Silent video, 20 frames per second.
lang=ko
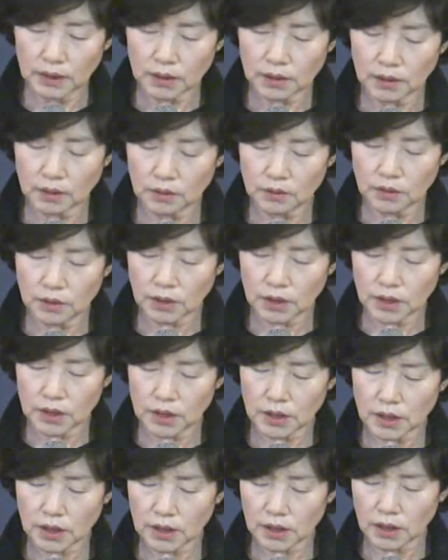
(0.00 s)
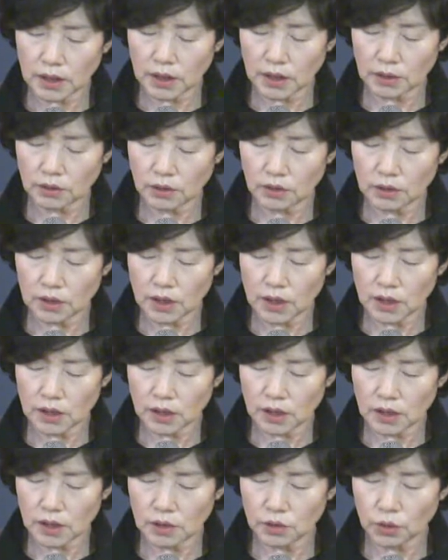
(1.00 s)
그런적 인자야 너는
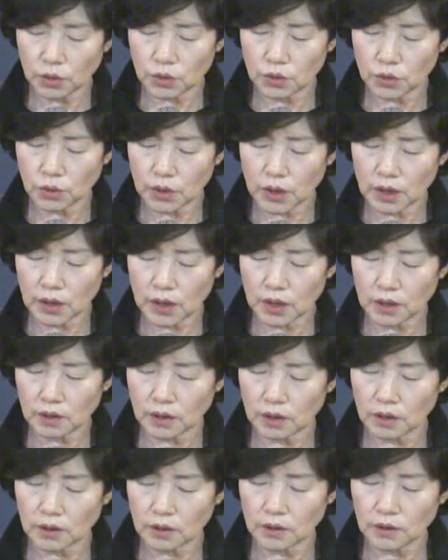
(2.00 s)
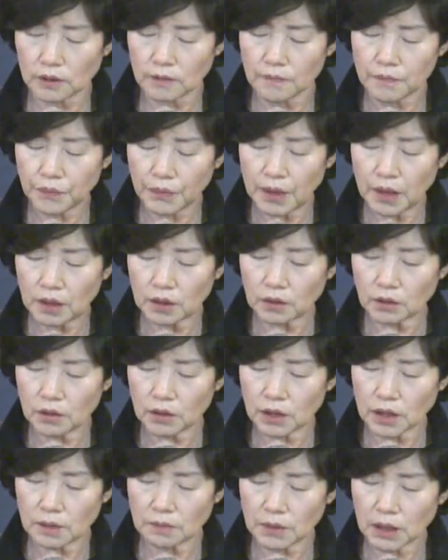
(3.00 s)
이스라엘 족속에게 이르기를
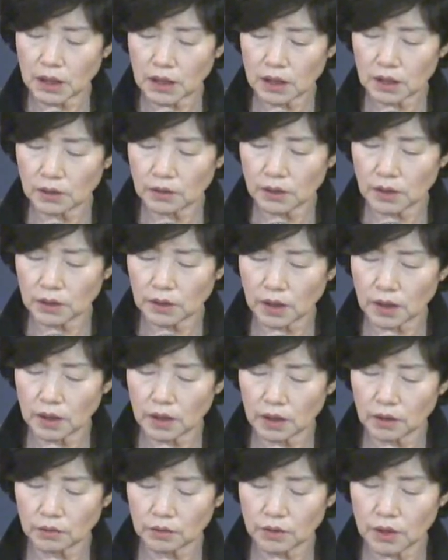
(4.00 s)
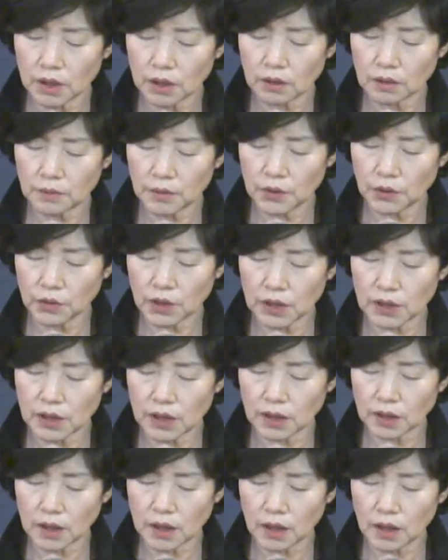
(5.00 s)
너희가 말하여 이르되 우리의 허물과
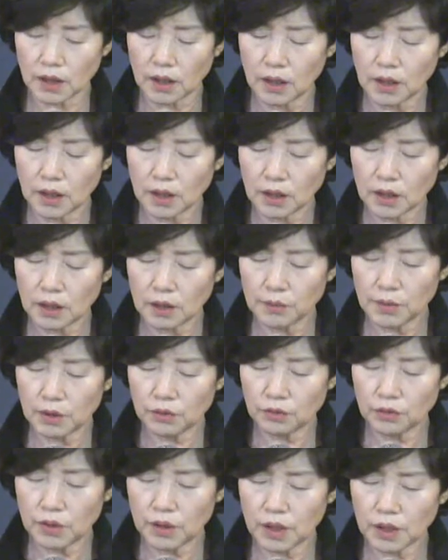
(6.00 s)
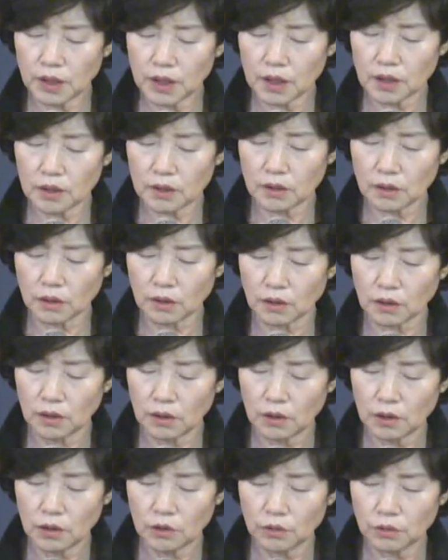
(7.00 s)
죄가 이미 우리에게 있어
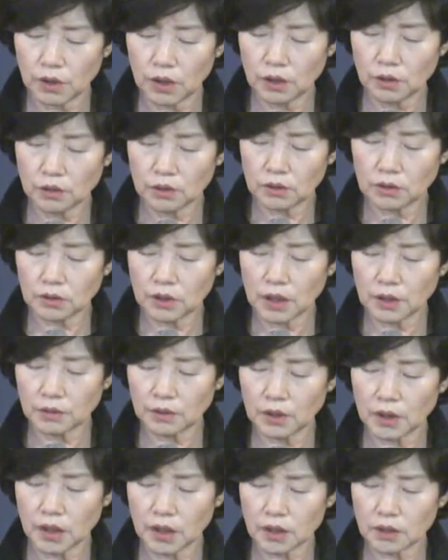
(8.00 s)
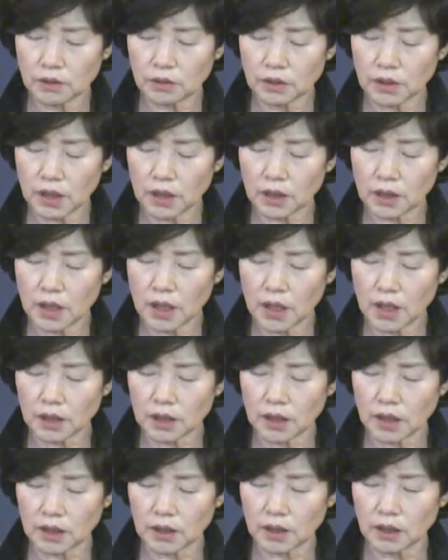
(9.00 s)
우리로 그 가운데에서
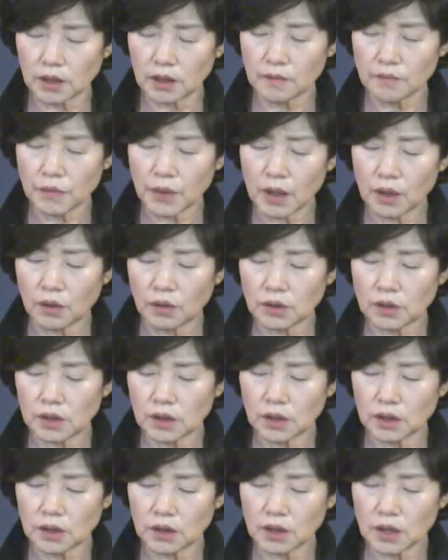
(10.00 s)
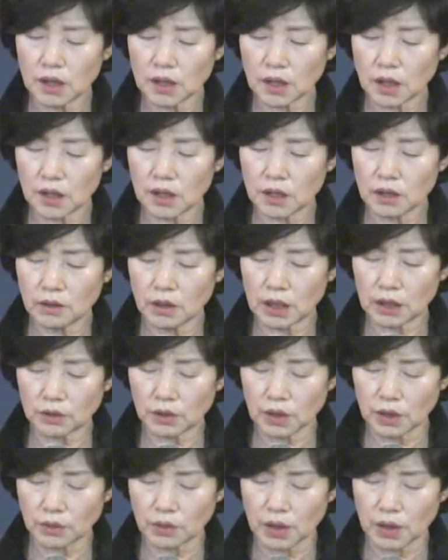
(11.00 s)
쇠퇴하게 하니 어찌 능히 살리어
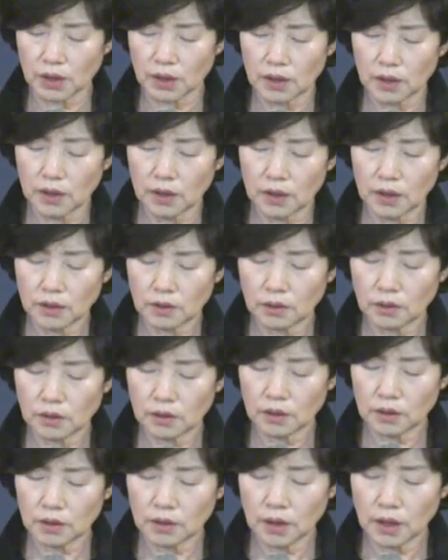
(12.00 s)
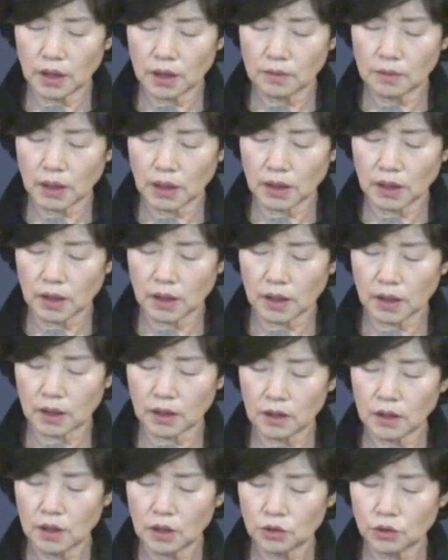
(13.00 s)
하거니와 너는 그들에게
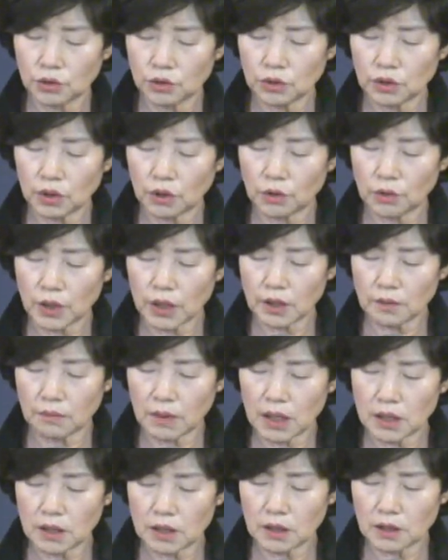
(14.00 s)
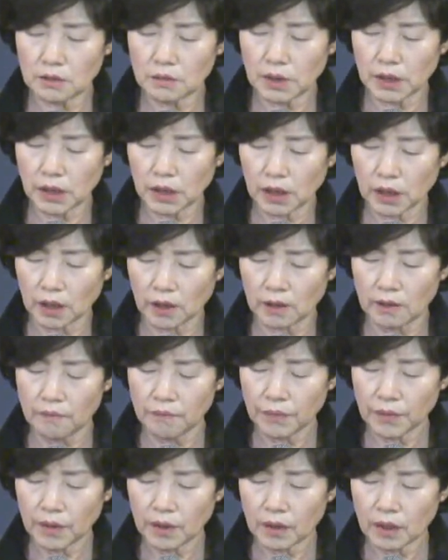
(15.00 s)
말하라 주 여호와의 말씀이니라
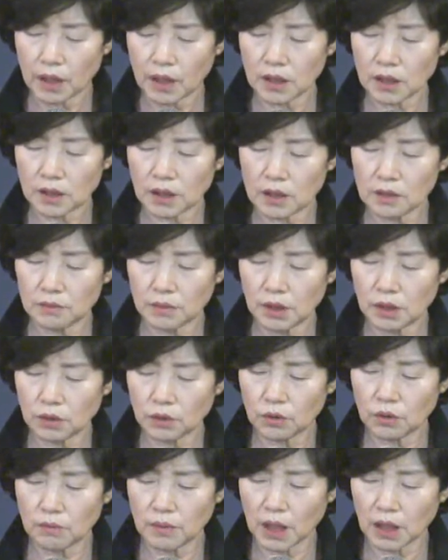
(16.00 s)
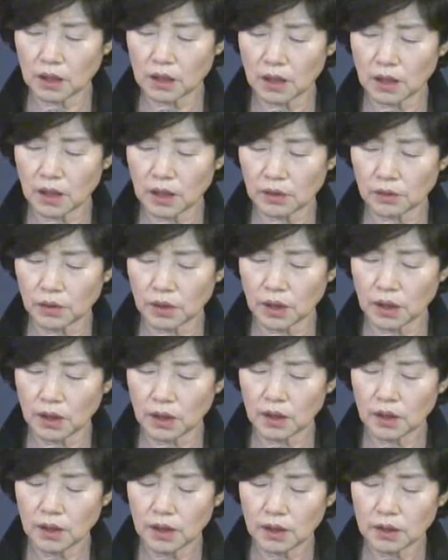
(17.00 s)
나의 삶을 두고
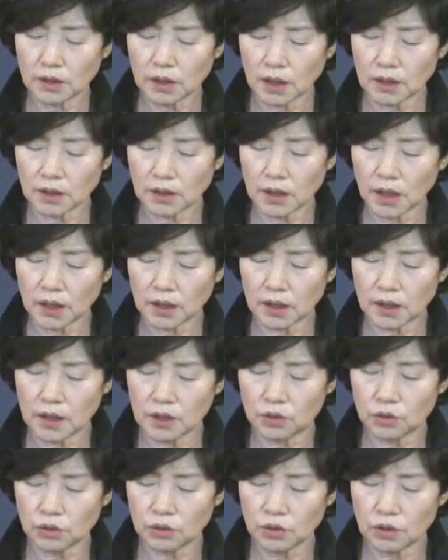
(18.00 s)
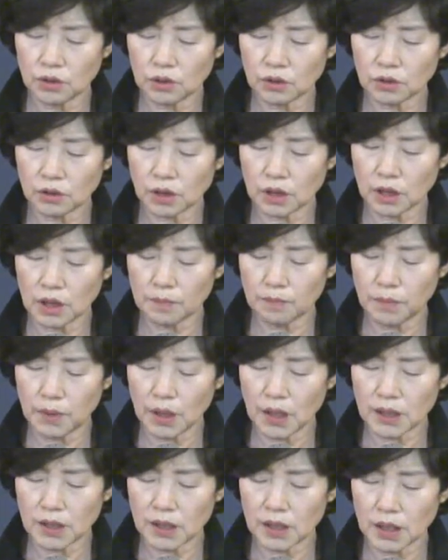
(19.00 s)
맹세하노니 나는 악인이 죽는 것을
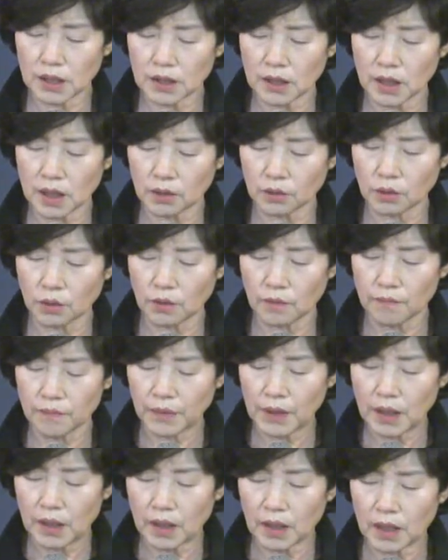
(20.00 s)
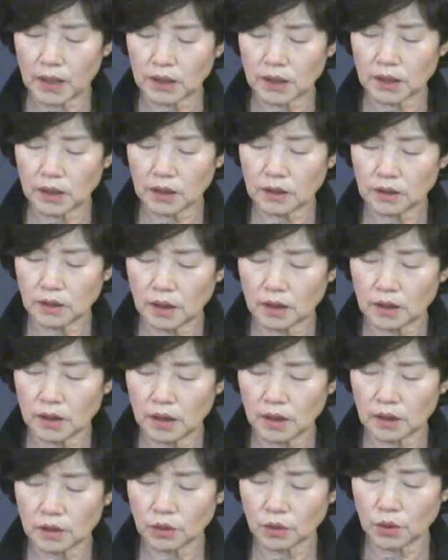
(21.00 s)
기뻐하지 아니하고 악인이 그의
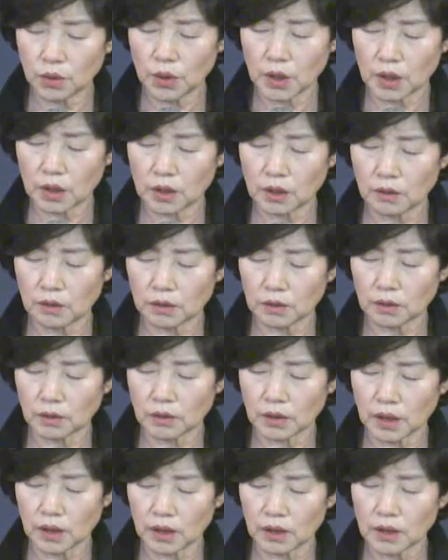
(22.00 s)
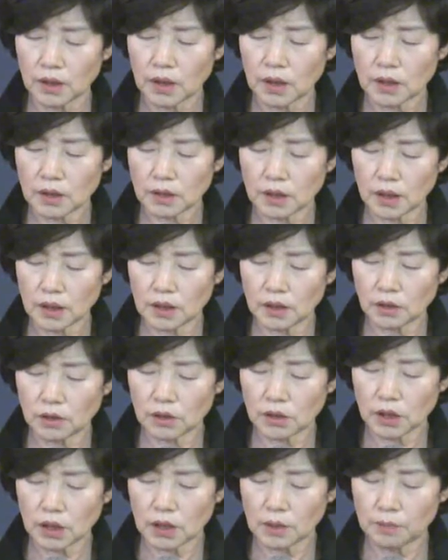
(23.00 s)
길에서 돌이켜 떠나 사는
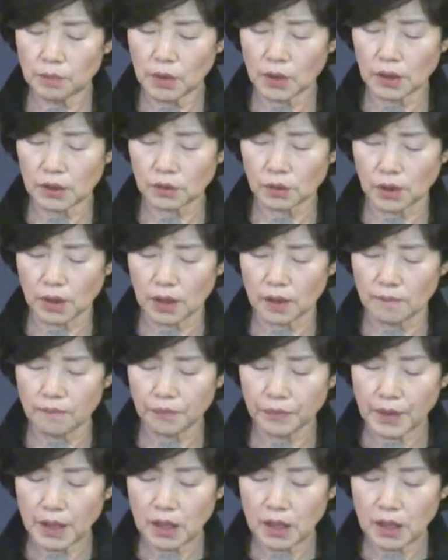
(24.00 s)
것을 기뻐하노라.